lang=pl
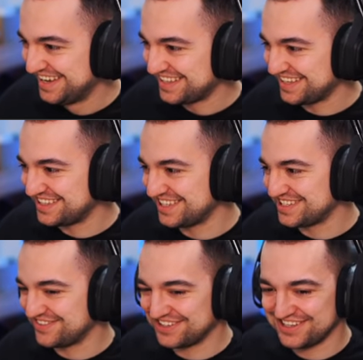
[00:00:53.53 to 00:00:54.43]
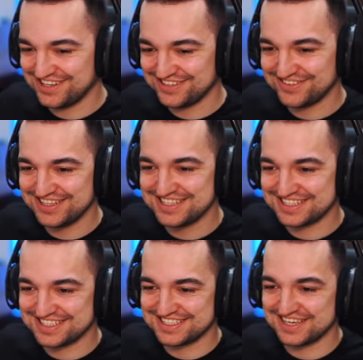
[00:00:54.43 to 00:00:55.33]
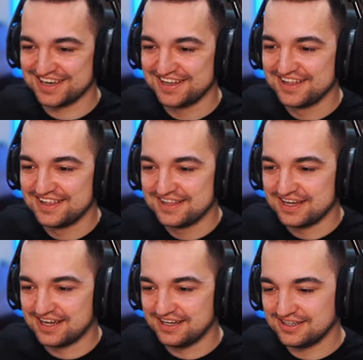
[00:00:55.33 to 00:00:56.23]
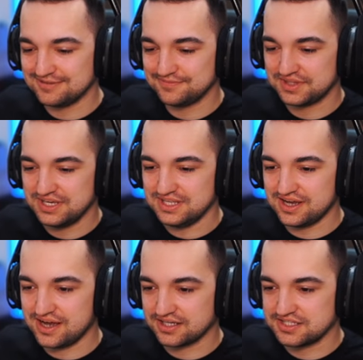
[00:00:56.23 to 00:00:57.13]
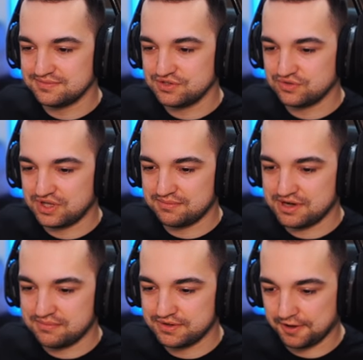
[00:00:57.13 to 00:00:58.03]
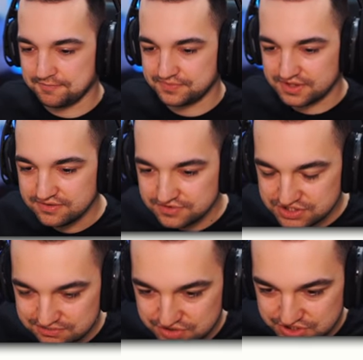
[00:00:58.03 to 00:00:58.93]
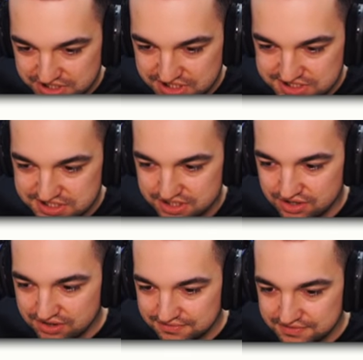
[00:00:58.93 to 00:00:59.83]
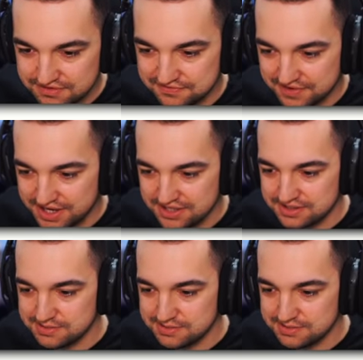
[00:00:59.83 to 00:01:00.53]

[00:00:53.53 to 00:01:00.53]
tak się nazywa ta aktualizacja. E, I tak, co my tutaj mamy? Widzimy, że jest nowy, fajny